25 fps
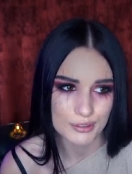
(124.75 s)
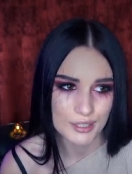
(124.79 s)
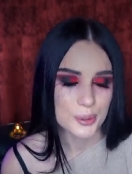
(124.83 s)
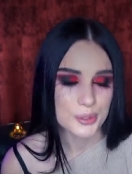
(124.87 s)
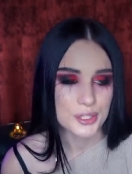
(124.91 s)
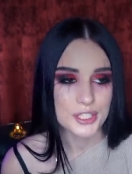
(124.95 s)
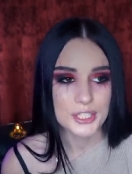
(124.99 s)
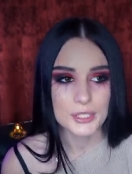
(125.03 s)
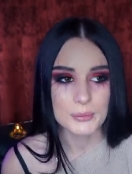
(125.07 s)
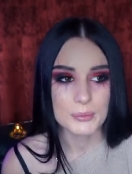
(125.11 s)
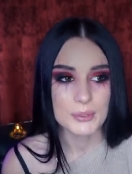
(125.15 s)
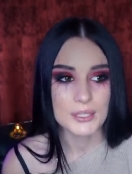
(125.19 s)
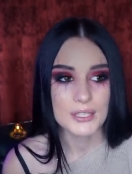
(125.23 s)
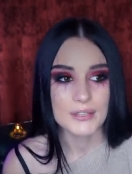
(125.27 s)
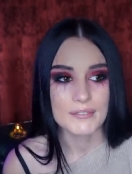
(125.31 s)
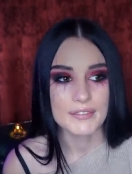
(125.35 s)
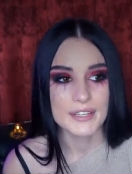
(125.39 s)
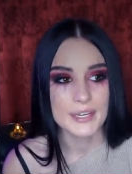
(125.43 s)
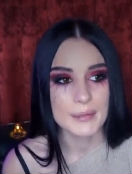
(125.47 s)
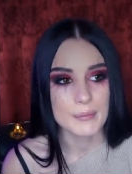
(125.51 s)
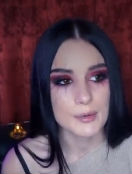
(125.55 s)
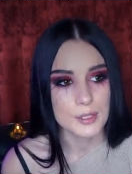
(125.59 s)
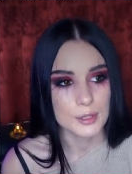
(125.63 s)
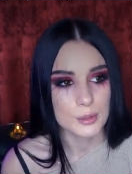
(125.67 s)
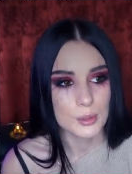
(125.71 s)
У них было
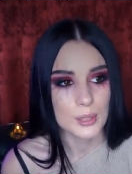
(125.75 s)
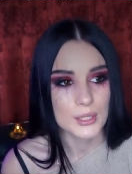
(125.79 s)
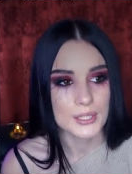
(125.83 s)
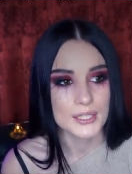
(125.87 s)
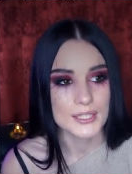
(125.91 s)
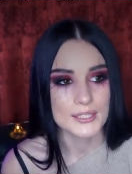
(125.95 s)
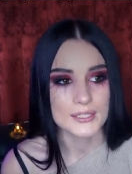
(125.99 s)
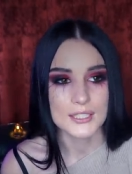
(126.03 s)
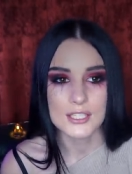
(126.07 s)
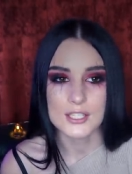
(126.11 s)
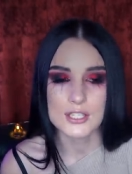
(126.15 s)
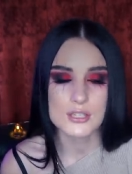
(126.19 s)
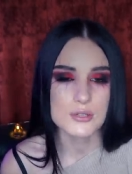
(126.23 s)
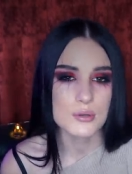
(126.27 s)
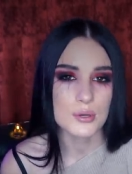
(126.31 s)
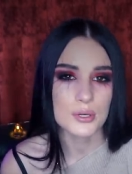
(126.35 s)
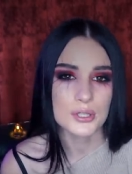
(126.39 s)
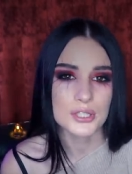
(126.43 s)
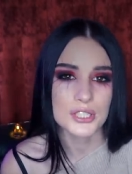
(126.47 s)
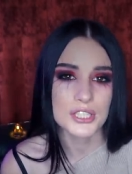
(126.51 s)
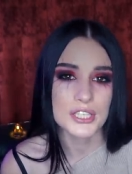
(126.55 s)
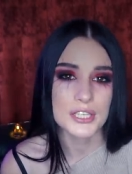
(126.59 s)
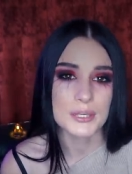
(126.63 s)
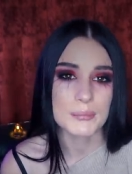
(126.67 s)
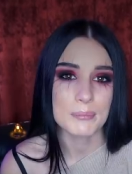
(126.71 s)
время только на
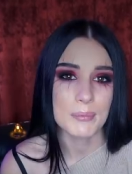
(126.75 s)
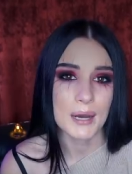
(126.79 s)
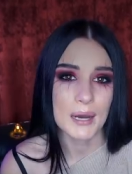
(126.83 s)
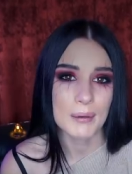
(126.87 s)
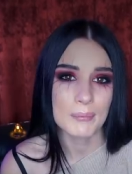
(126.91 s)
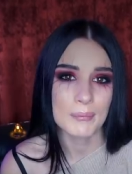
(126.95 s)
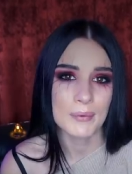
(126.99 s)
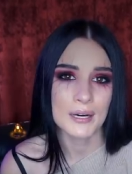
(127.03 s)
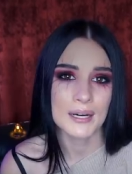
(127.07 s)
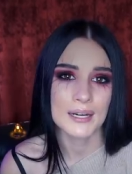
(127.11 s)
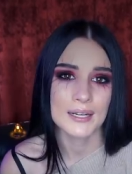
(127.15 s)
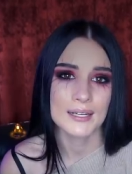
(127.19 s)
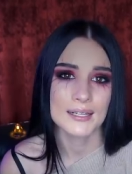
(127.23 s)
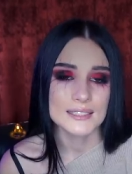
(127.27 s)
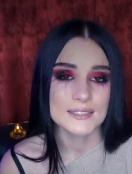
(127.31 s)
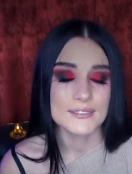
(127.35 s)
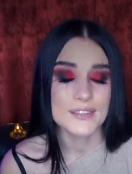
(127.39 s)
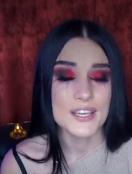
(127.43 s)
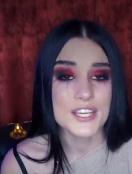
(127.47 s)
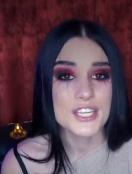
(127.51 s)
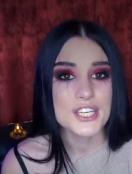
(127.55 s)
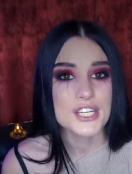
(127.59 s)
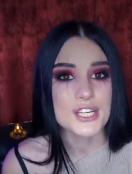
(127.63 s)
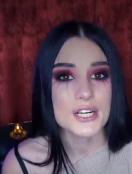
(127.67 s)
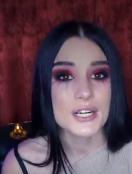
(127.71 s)
сон, и мама с
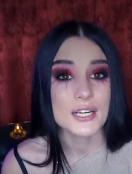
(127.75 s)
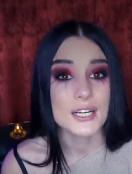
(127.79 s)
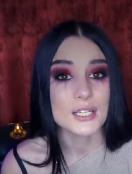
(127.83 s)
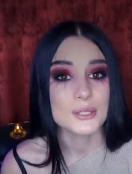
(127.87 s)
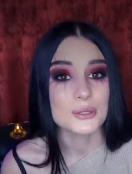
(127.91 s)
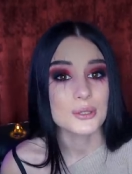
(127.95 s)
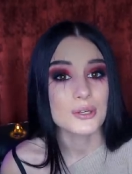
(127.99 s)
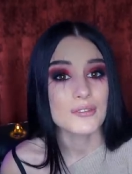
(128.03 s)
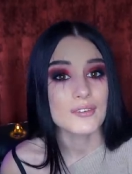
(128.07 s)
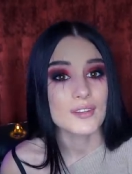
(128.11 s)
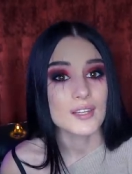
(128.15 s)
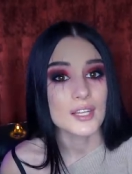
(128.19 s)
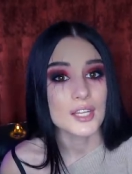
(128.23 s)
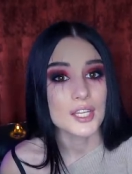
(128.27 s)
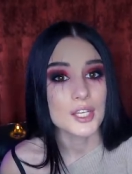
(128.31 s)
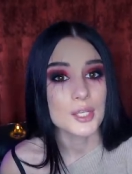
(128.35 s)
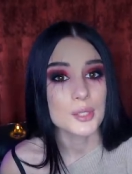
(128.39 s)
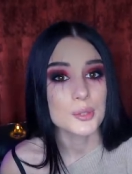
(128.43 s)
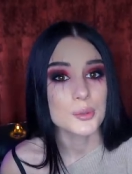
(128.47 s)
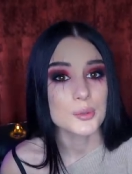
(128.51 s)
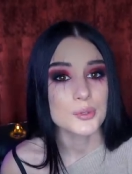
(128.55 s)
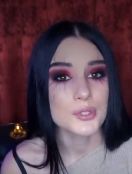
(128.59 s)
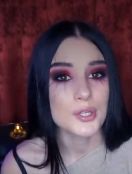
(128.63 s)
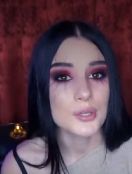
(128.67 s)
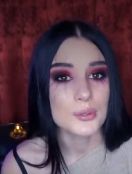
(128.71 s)
вечера готовила
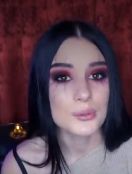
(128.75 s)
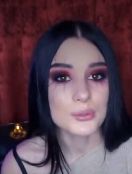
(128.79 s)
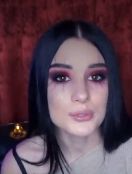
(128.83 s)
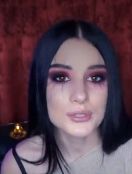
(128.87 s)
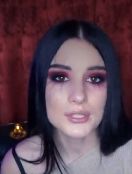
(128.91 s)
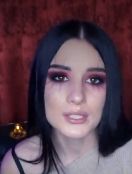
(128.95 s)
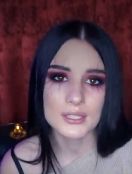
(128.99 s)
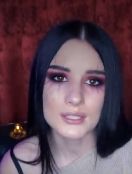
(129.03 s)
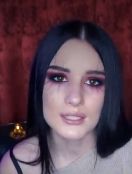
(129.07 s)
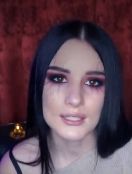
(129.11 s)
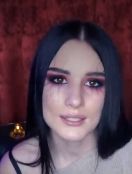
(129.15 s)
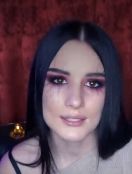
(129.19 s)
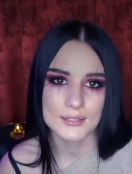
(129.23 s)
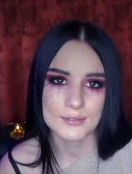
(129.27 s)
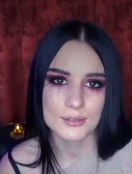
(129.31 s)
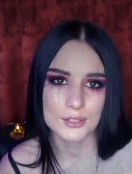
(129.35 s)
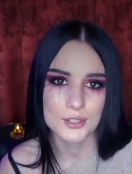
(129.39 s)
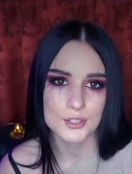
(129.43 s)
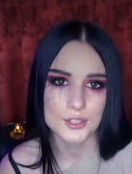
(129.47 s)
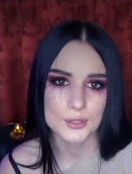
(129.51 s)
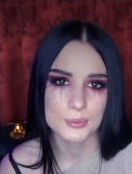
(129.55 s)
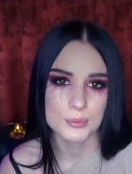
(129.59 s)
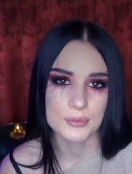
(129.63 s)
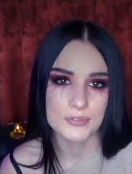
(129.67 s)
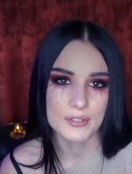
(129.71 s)
еду на утро для того,
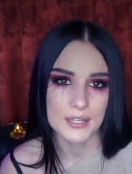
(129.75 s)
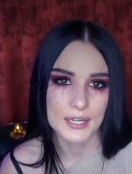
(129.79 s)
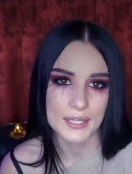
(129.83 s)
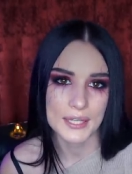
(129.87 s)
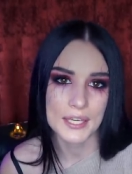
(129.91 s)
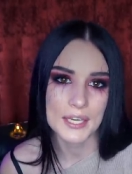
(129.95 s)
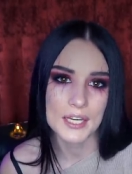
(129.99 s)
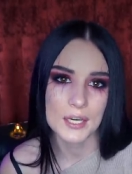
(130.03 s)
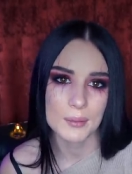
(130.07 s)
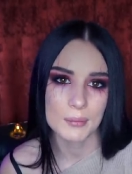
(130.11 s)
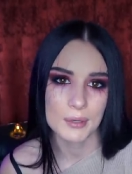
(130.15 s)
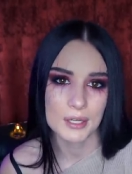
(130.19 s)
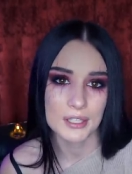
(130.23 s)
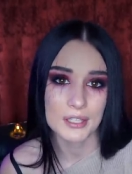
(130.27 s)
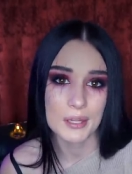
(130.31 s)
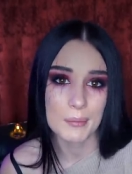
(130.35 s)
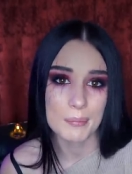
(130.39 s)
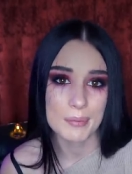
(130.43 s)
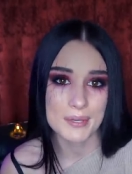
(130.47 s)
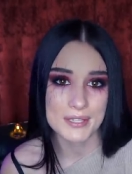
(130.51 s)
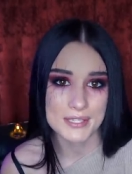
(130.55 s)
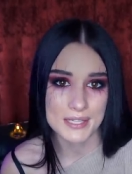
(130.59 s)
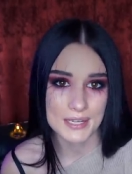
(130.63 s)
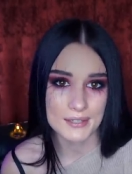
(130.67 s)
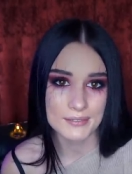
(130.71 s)
чтобы Вероника могла
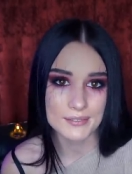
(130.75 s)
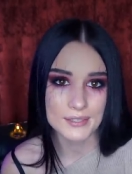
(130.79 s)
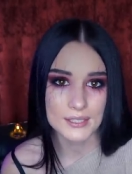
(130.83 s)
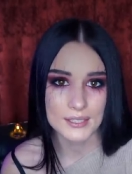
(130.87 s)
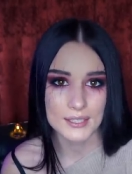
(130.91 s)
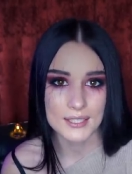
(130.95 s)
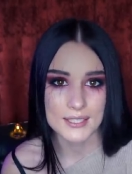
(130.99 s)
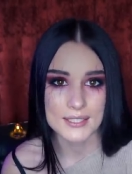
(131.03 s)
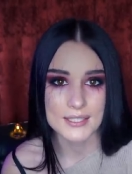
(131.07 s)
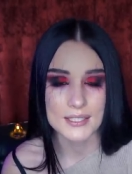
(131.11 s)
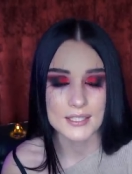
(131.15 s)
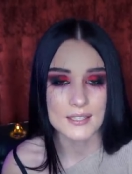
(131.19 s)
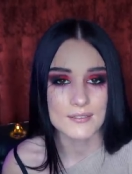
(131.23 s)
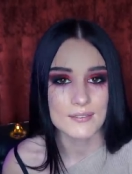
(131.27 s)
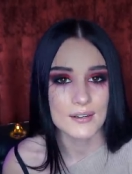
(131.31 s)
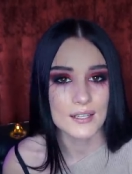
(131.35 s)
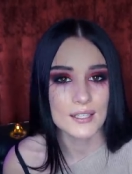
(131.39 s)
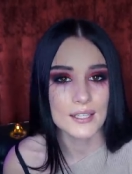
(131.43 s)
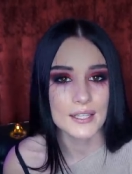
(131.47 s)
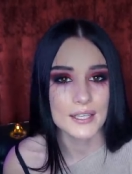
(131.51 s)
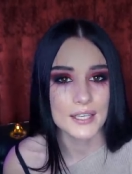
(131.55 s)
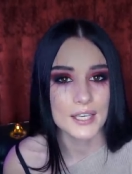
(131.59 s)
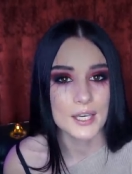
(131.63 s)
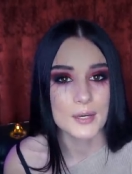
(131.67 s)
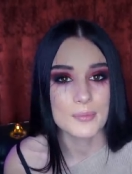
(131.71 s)
позавтракать и
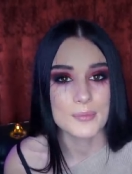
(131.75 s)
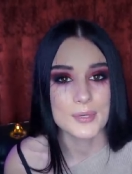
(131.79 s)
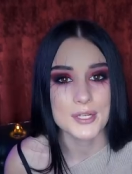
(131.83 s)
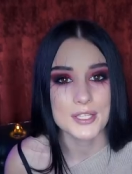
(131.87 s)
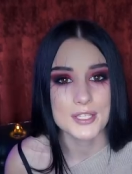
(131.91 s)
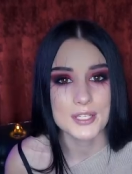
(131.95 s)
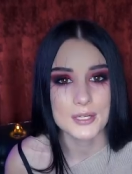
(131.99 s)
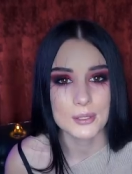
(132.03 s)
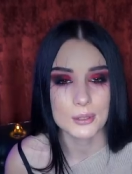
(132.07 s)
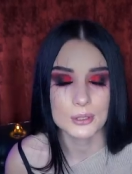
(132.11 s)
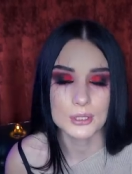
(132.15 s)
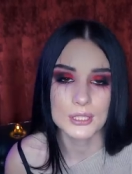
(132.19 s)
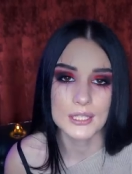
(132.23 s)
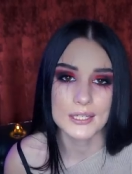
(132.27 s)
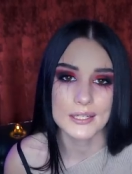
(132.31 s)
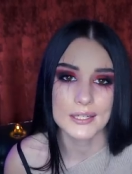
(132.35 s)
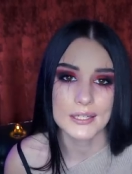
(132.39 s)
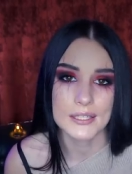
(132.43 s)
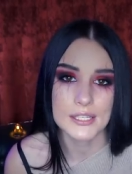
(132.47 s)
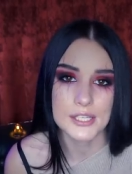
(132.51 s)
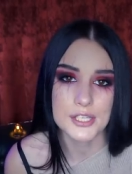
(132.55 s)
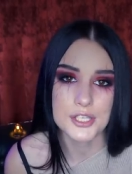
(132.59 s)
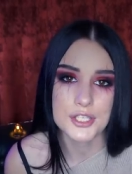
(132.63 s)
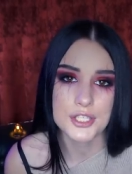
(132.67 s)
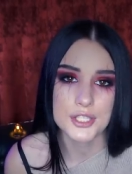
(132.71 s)
давала ей определенное
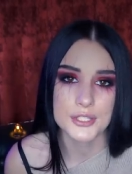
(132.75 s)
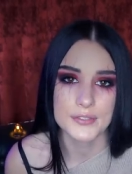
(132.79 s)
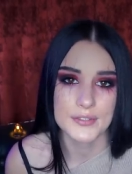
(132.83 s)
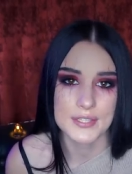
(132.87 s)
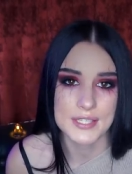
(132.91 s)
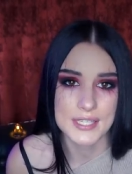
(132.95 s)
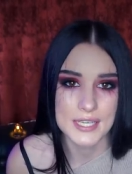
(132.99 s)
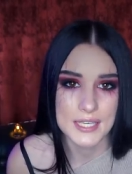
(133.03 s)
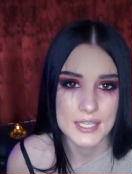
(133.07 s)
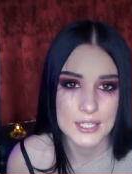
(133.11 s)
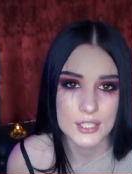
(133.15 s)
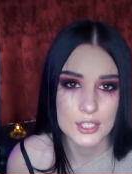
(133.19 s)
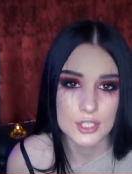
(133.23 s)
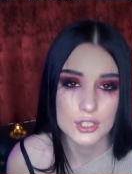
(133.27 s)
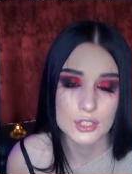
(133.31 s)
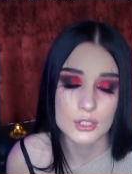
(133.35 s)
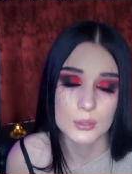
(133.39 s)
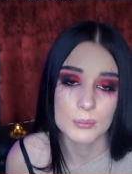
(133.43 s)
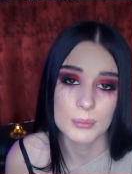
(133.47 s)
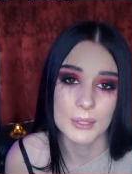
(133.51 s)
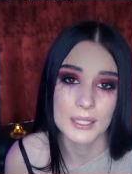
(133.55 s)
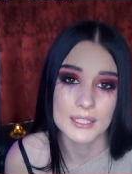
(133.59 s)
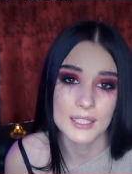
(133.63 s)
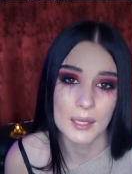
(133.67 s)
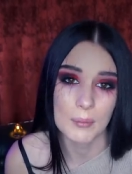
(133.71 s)
количество денег,
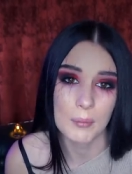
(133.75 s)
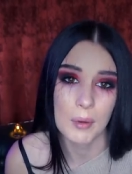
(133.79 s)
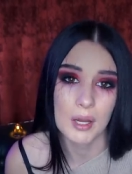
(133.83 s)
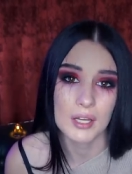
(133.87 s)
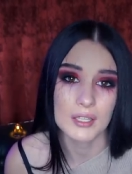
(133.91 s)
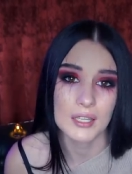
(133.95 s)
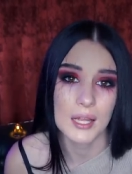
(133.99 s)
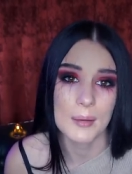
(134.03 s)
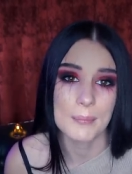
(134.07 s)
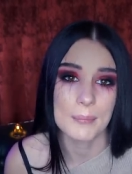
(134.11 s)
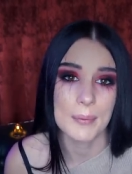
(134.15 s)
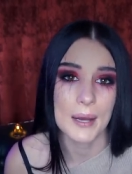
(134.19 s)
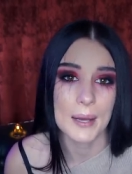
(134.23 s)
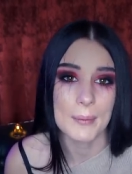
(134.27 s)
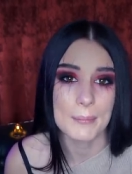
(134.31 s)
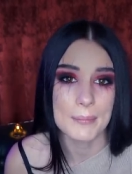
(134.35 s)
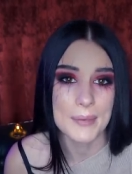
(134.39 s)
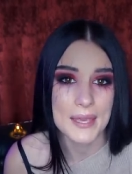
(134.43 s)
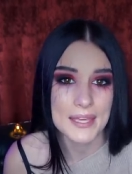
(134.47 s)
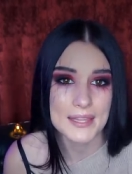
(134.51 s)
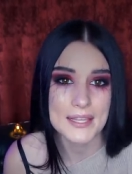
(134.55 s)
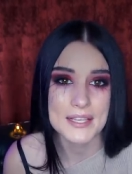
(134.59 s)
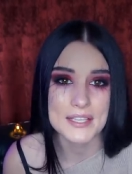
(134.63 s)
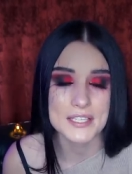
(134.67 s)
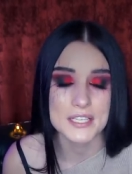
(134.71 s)
чтобы она могла
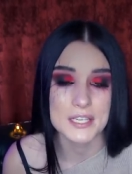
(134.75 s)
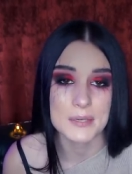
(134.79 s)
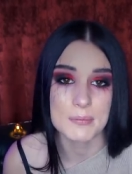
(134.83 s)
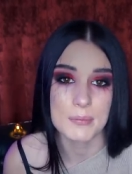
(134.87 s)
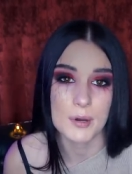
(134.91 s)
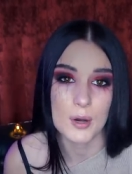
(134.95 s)
пообедать и